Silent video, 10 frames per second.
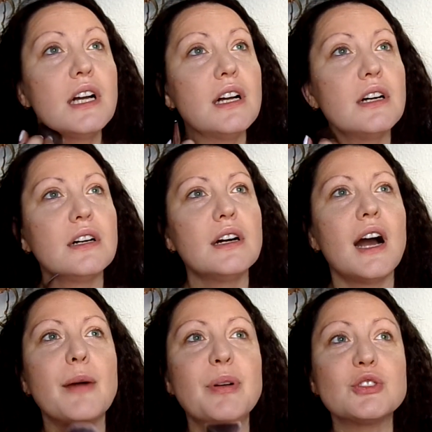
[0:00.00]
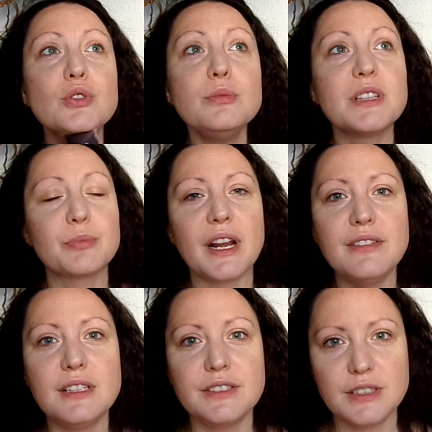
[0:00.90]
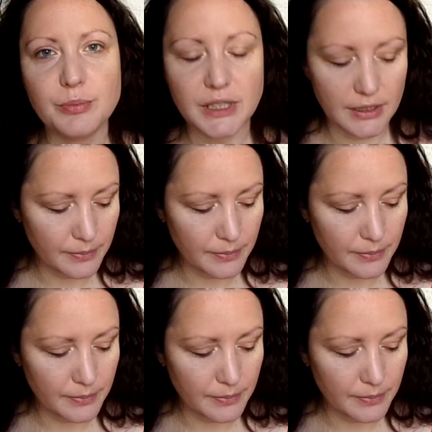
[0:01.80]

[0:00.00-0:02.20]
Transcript: а, а потом отправили в Сибирь.